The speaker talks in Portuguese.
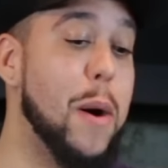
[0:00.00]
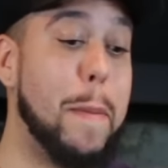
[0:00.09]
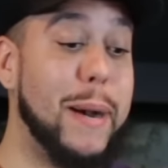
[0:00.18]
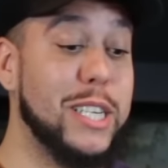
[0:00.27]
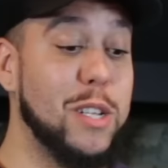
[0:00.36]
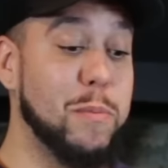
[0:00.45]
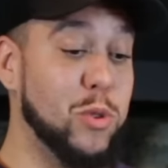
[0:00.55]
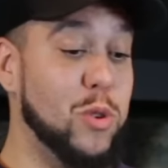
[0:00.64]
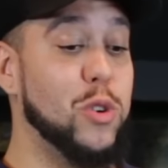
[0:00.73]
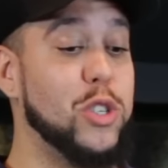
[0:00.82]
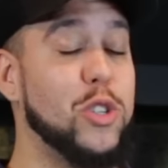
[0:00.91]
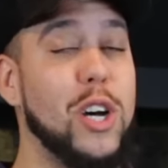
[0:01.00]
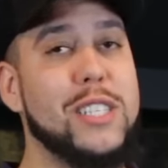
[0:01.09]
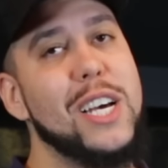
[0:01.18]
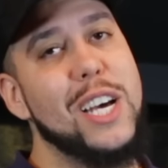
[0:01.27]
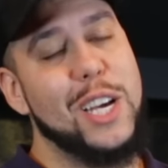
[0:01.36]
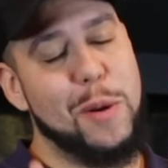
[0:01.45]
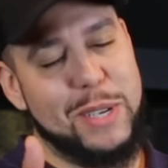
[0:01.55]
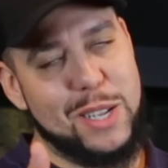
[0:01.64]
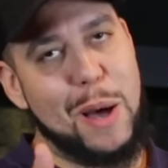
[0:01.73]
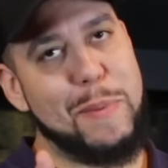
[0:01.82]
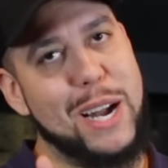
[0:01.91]
É uma pasta muito gostosa. Quero
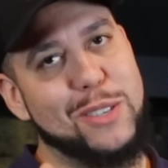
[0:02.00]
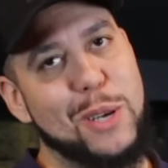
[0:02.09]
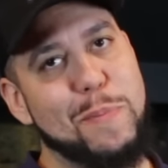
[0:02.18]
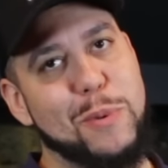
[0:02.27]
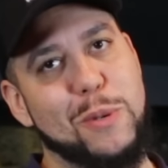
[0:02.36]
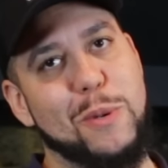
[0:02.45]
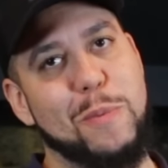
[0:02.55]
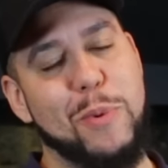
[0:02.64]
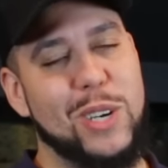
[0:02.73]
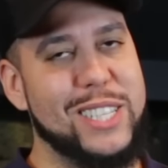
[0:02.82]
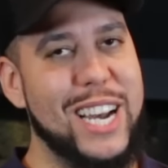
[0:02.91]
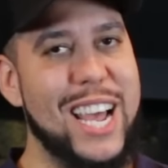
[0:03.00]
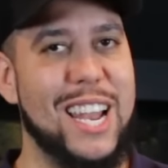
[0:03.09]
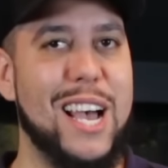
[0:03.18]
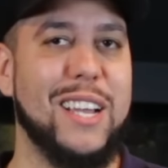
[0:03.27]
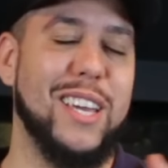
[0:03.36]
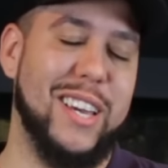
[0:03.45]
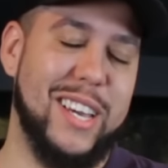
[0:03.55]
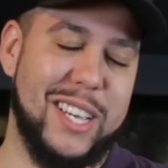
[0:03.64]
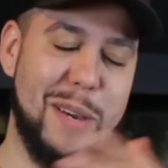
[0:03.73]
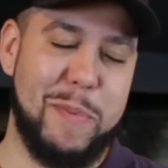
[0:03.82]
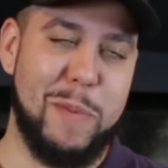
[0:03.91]
mandar um abraço aí pro, pro André lá, que é,
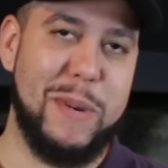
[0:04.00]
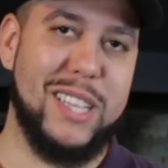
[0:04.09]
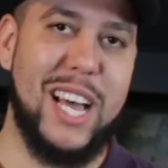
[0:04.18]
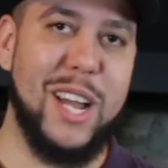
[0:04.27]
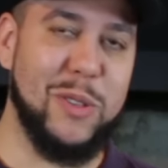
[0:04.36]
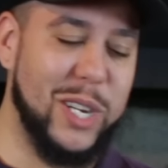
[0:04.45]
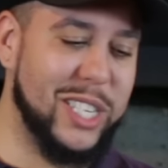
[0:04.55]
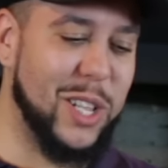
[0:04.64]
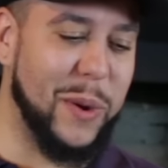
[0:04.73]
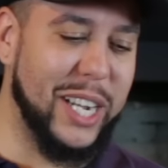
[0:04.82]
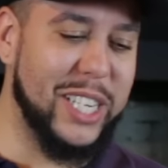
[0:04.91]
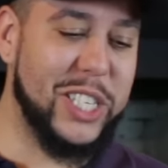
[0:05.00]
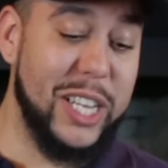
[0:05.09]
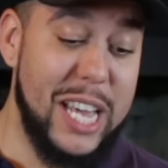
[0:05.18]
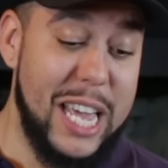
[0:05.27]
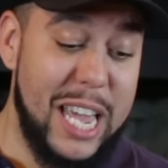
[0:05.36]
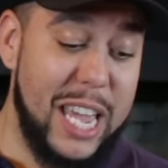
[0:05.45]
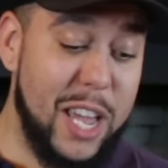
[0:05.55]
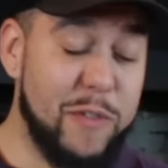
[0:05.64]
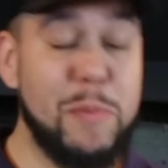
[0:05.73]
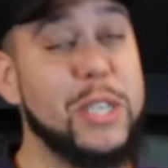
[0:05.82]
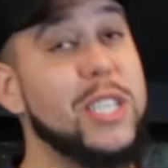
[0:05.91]
que é proprietário do restaurante. E
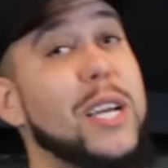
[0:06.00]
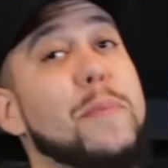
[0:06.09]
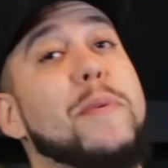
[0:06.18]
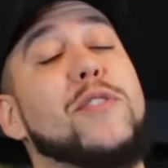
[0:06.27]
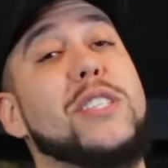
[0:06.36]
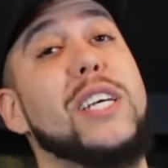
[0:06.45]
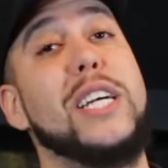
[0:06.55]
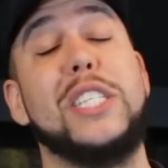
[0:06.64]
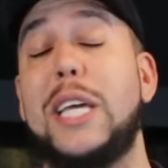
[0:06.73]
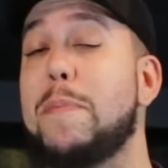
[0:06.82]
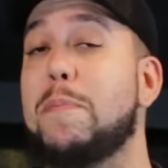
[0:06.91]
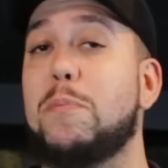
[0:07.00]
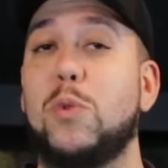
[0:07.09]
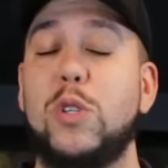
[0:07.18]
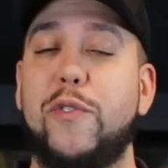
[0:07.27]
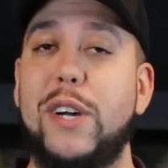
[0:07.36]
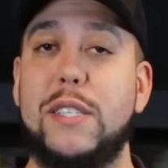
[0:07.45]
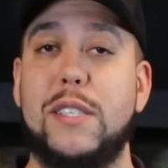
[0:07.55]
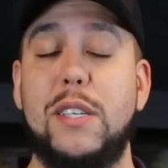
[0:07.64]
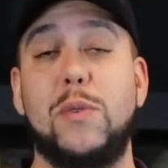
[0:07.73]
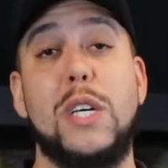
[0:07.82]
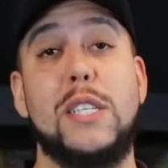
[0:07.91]
eu vou mostrar aqui para vocês que é muito
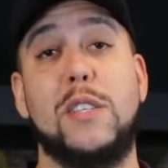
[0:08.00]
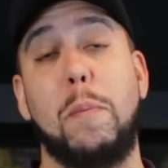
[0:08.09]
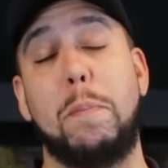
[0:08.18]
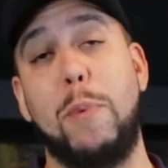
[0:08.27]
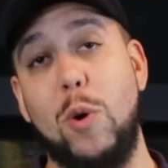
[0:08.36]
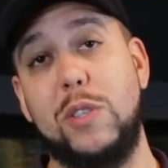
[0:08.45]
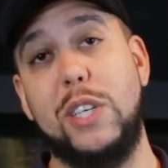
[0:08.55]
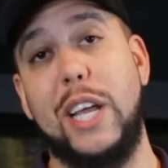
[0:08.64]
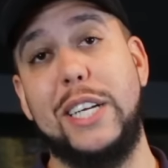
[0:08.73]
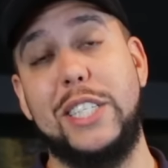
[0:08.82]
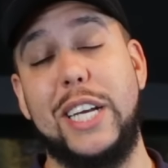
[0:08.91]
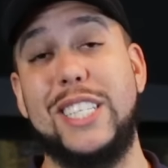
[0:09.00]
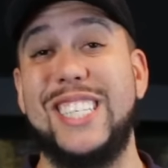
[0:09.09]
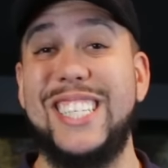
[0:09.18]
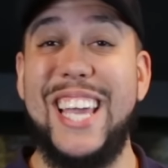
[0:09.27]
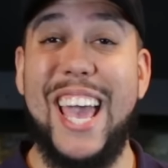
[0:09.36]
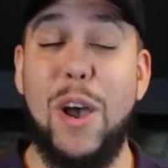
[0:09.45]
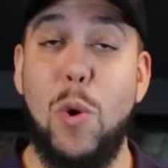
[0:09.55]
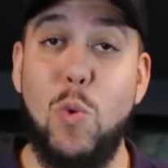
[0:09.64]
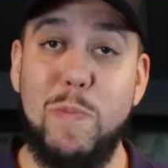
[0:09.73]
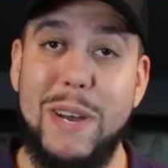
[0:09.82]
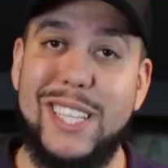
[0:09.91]
facinho, são poucos ingredientes e é
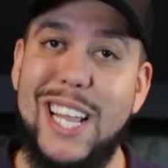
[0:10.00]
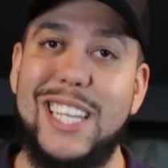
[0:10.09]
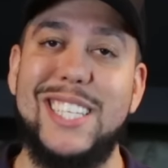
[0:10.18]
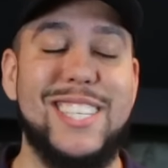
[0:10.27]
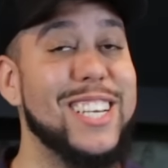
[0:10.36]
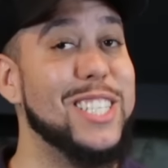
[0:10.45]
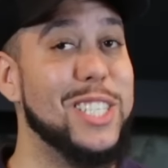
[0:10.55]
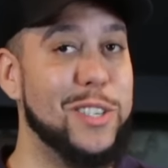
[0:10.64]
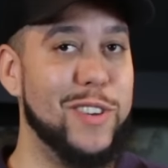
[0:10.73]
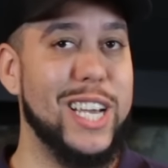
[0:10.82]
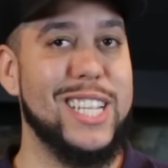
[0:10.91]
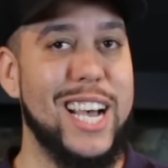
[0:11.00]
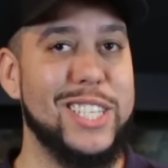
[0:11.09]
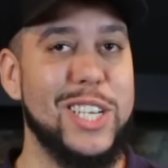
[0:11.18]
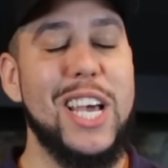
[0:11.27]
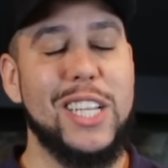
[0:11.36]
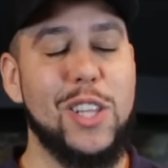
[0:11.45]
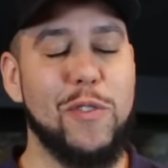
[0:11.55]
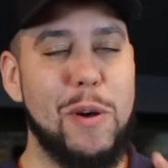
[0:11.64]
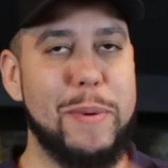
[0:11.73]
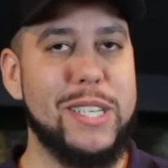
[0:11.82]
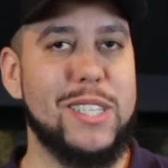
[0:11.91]
uma delícia de verdade. Então
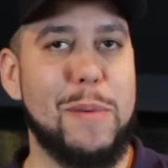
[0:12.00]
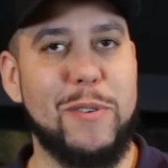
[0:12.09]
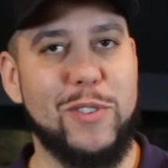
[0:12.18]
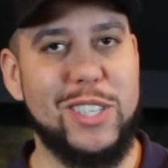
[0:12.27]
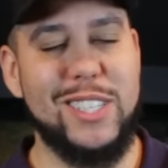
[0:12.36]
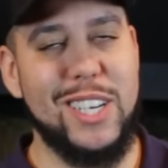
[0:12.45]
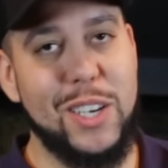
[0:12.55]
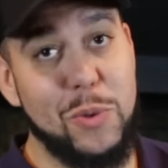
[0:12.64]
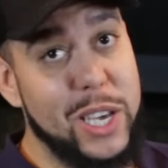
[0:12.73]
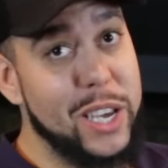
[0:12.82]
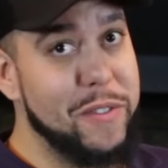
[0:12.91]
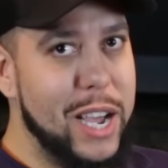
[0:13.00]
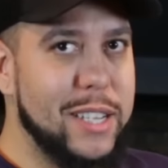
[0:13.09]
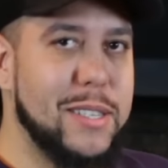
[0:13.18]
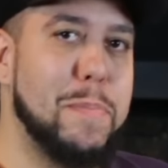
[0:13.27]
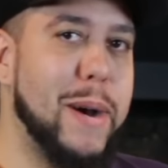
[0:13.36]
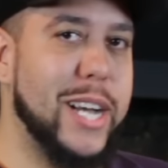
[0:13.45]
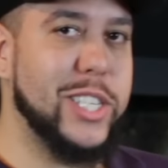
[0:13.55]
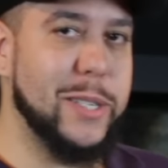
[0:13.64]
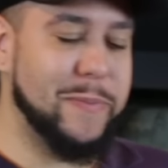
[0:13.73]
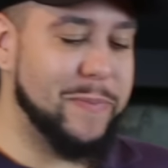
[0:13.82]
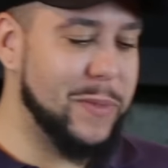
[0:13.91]
vou apresentar para vocês aqui o que, que vai nessa pasta.